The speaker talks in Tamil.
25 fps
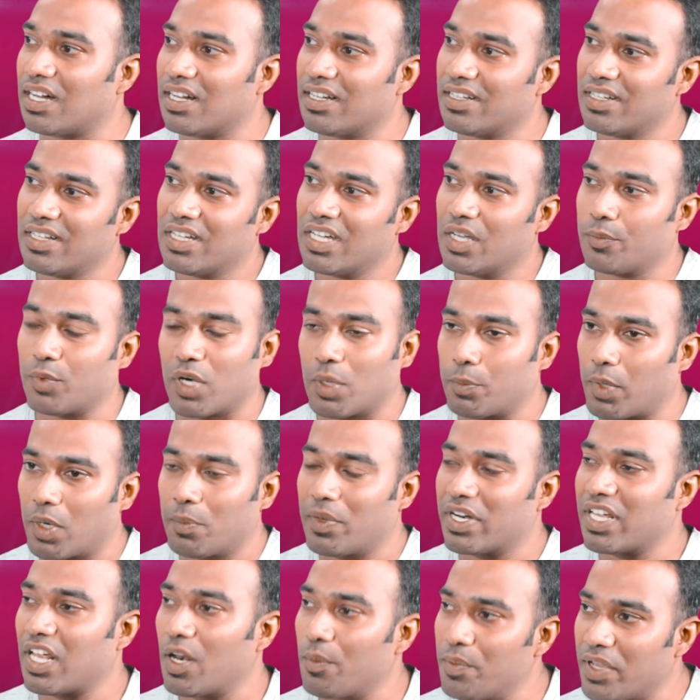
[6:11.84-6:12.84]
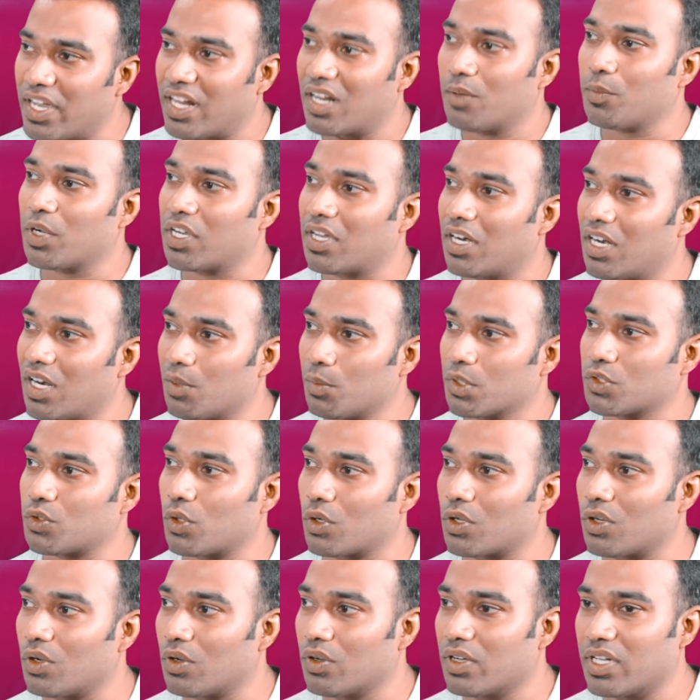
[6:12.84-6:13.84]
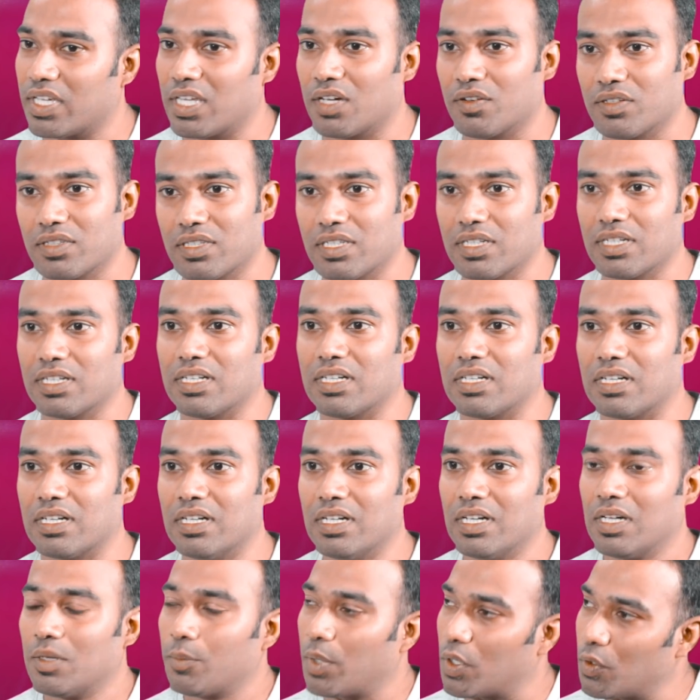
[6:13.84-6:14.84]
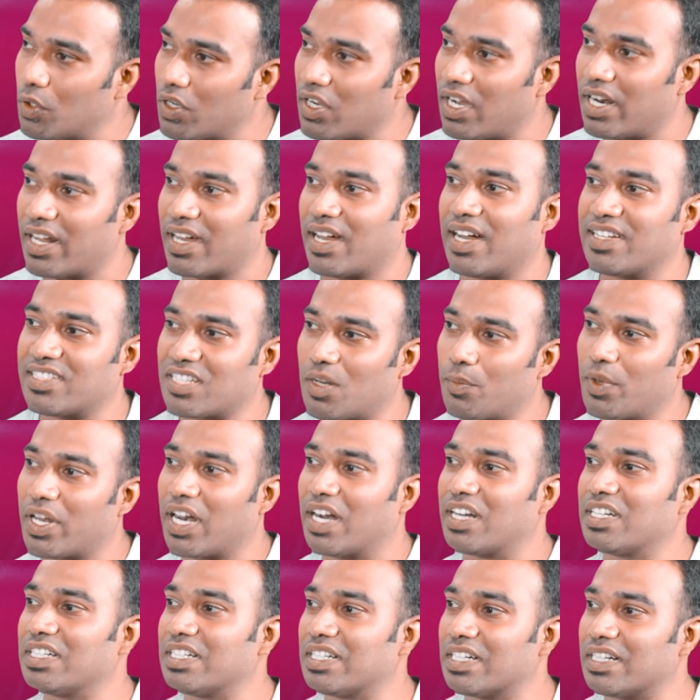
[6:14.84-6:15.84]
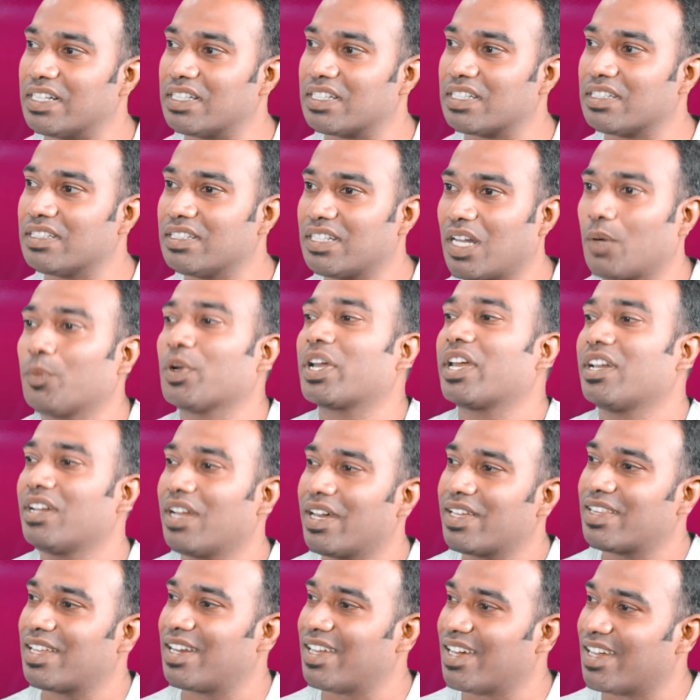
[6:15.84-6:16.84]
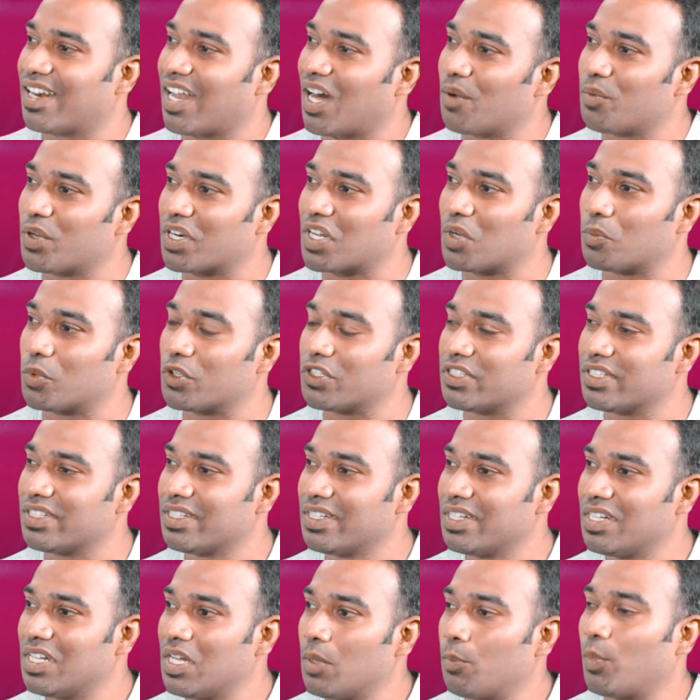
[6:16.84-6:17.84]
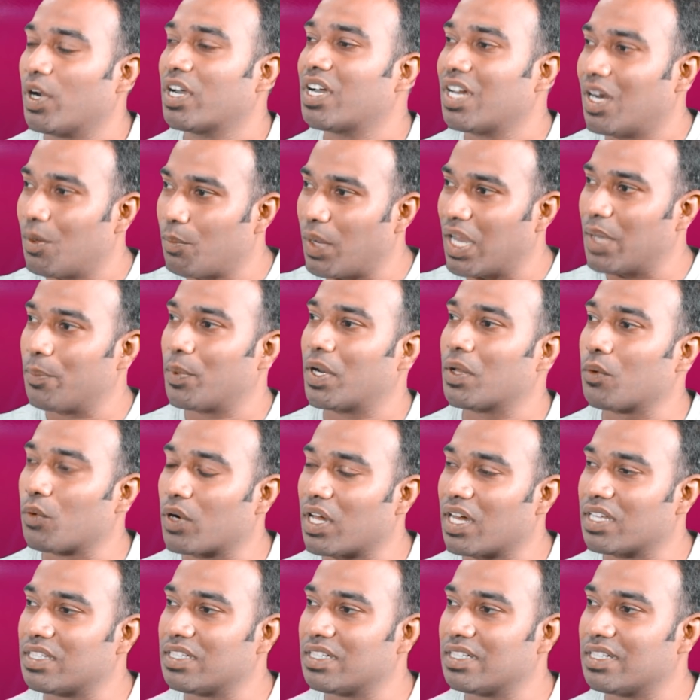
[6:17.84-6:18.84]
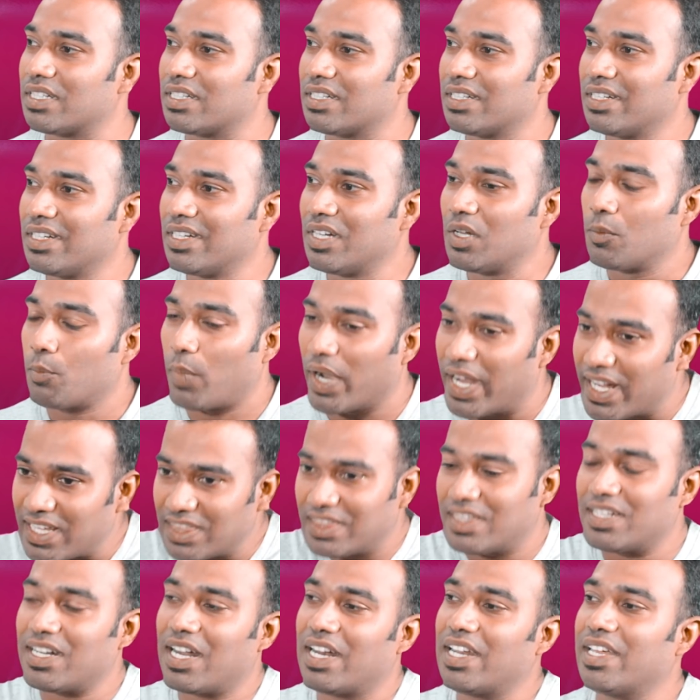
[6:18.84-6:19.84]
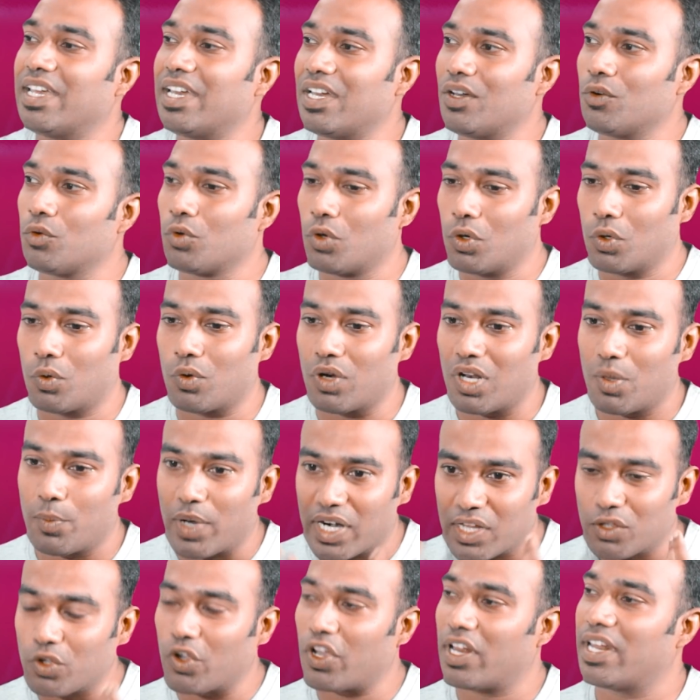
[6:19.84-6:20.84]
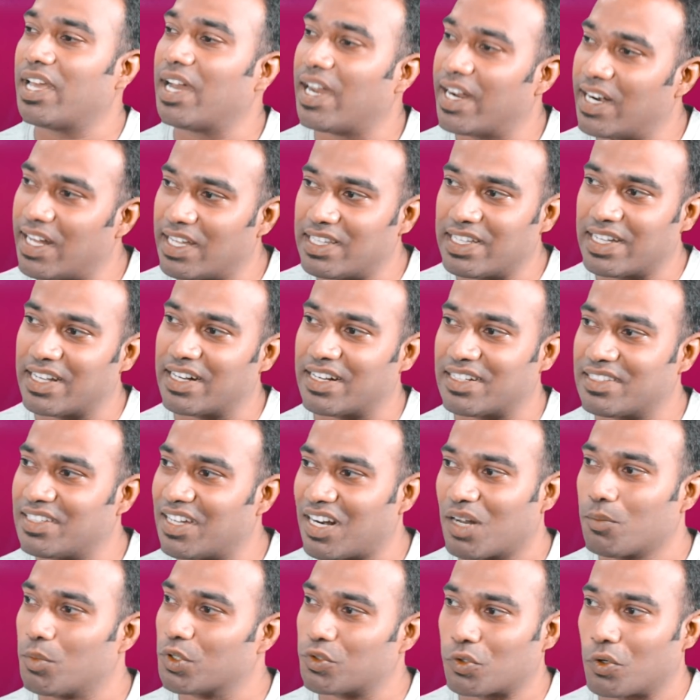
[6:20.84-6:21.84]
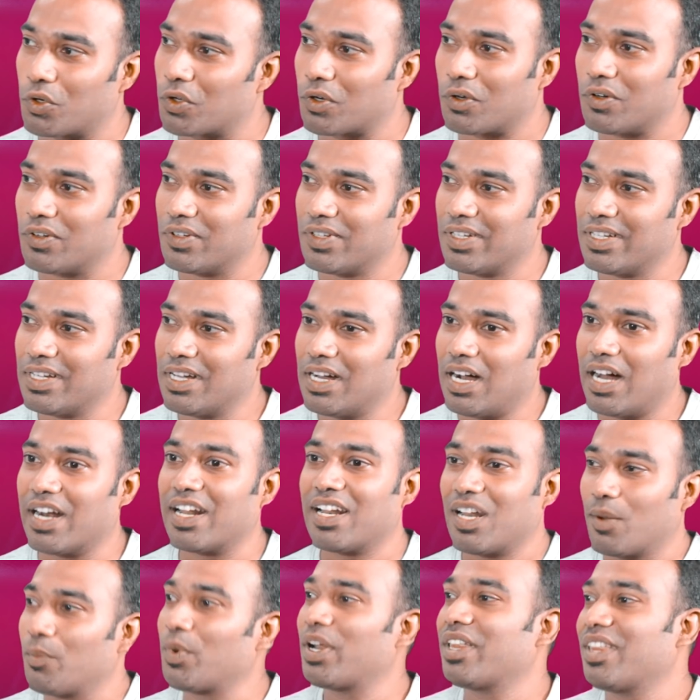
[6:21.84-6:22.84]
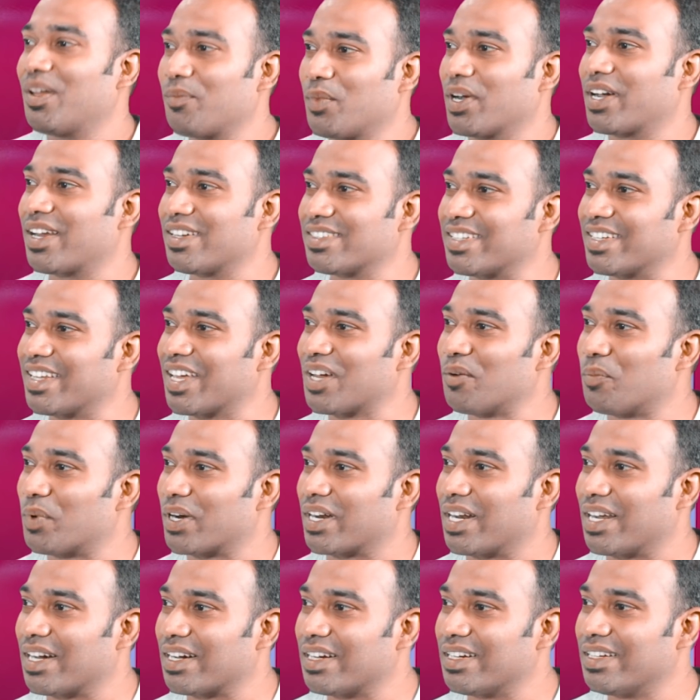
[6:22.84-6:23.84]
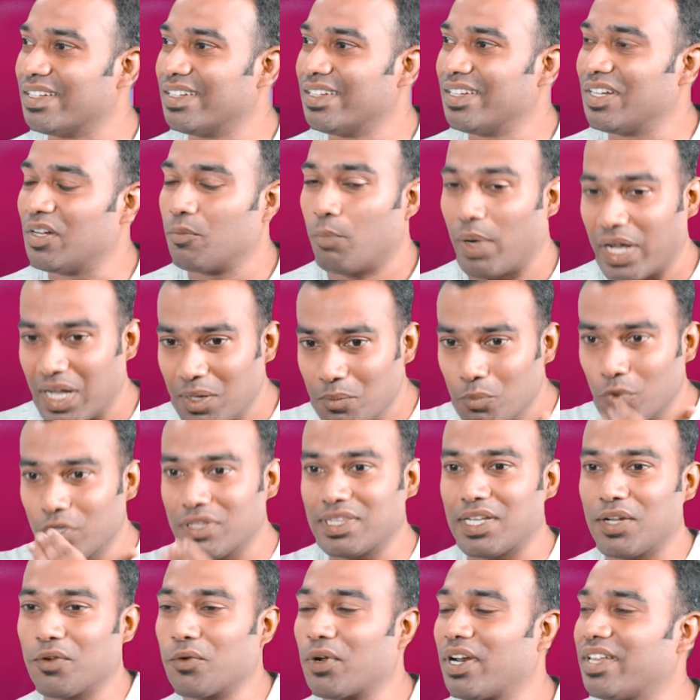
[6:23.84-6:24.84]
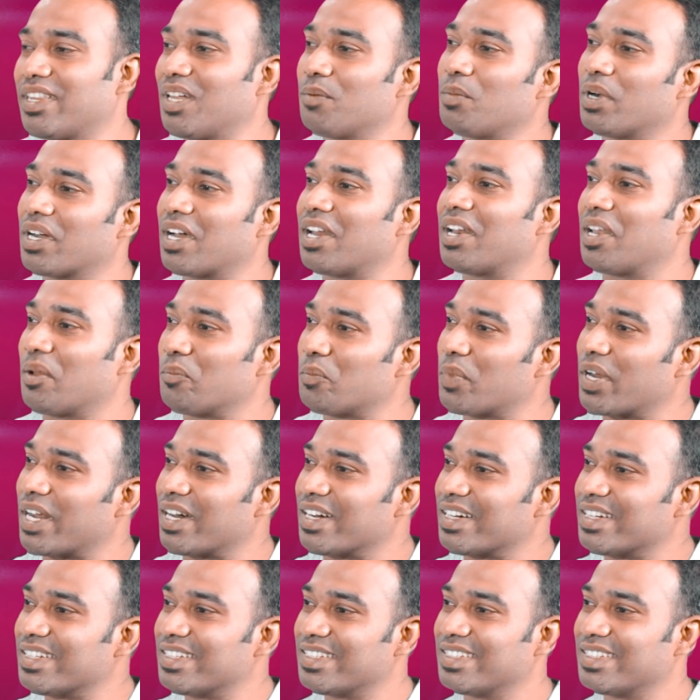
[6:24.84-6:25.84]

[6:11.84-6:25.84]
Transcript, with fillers: தான் இப்போ நம்மள மாதிரி எளிமையான மக்கள் நம்ம சொல்றோம் இதை வந்து பருவகால காய்ச்சல் மாதிரி அணுகுங்கன்ட்டு நமக்கு என்ன இதுல லாபம் இருக்க போகுது ஒன்றும் கிடையாது மக்கள் பயப்படக்கூடாது பயத்தினாலேயே உங்களுக்குள்ள மனநோயாளி ஆயிடாதீங்கன்றதான் நம்ம சொல்றோம் ஆனால் நம்மள தான் மக்கள் சந்தேகப்படுறாங்க பயம் கொடுத்துறவங்கள தான் மக்கள் நம்புறாங்க